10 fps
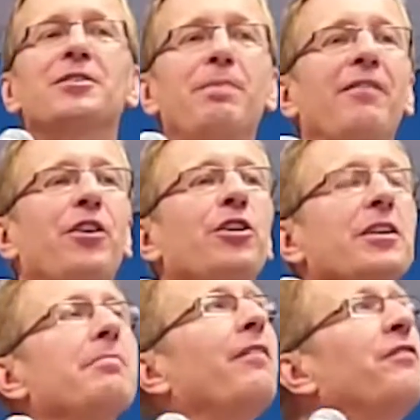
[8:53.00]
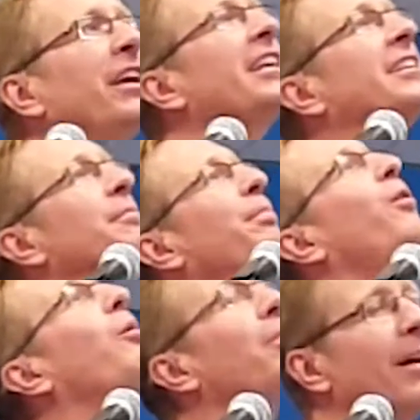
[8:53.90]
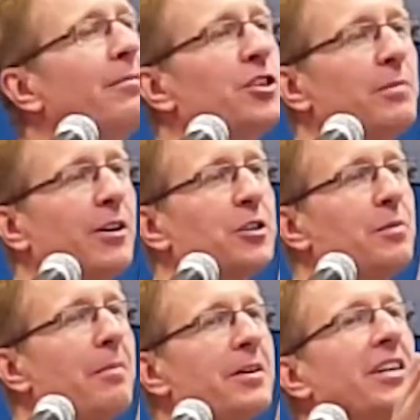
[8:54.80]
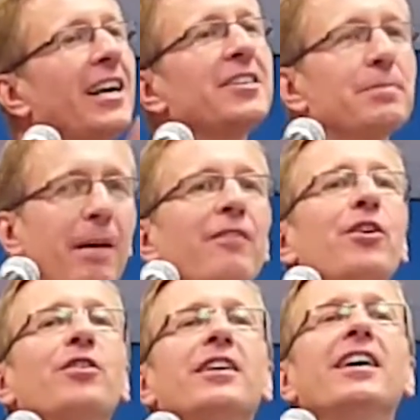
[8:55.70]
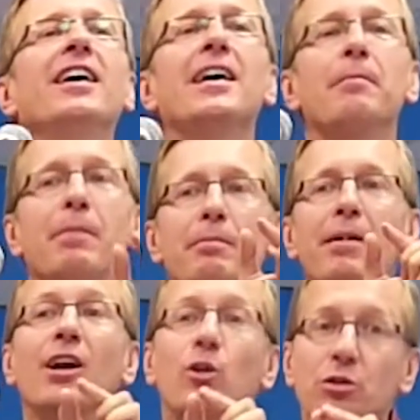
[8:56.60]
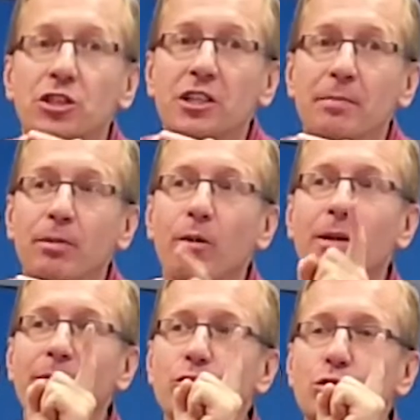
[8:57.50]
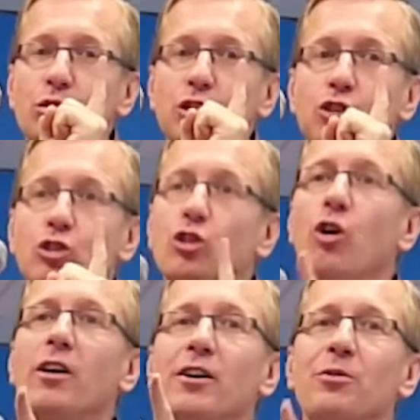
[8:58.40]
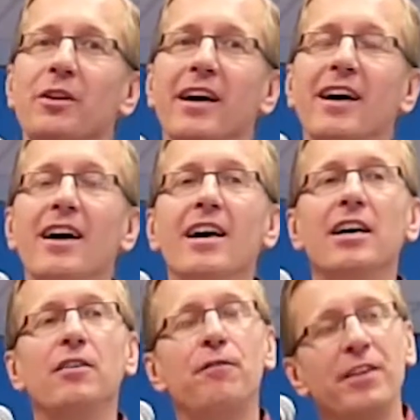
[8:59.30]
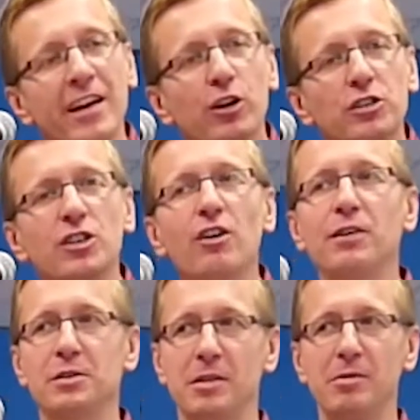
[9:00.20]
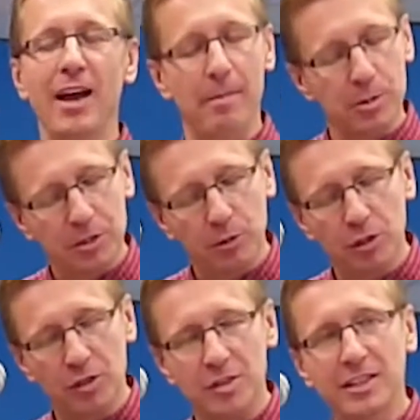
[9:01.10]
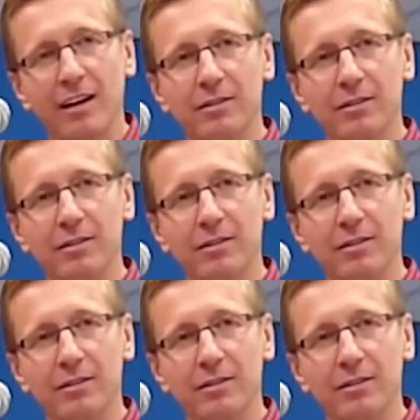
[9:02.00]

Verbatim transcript: Niezbawiony ma wielki problem i trzeba go złamać, ale zbawiony ma maluśki problem, który toleruje i wynegocjował z nim diabeł, żeby to